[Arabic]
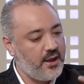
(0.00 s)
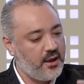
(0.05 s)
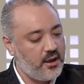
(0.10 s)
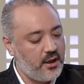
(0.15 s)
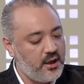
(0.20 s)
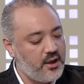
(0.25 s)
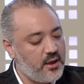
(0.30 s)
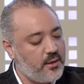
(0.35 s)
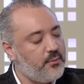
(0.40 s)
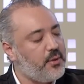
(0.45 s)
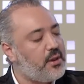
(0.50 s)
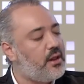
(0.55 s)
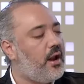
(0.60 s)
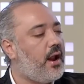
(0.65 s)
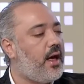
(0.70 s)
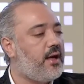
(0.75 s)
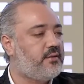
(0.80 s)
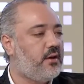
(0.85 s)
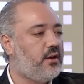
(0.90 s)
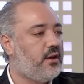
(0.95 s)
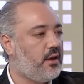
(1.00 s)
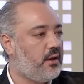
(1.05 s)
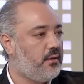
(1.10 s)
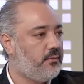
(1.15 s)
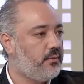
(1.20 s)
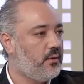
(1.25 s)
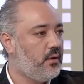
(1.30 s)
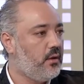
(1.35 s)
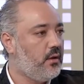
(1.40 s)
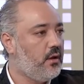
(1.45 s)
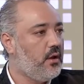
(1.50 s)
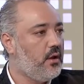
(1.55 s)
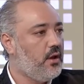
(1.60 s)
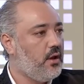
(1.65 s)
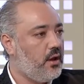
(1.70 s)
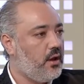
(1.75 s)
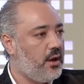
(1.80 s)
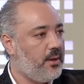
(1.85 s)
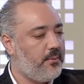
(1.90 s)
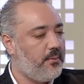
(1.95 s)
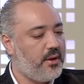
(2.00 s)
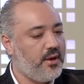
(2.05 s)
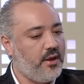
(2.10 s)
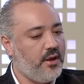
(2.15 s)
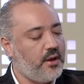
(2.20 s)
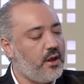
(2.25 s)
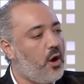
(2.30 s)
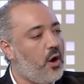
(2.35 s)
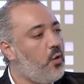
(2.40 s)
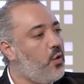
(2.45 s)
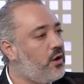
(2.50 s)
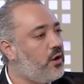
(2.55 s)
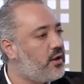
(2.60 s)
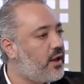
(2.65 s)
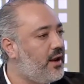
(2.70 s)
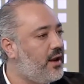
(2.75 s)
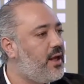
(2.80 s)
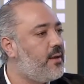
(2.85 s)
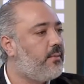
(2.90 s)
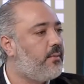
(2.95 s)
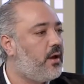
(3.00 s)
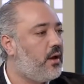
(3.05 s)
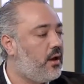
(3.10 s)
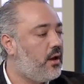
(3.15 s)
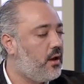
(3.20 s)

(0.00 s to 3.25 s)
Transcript: هي مثل العضله لما نحن هو الكلام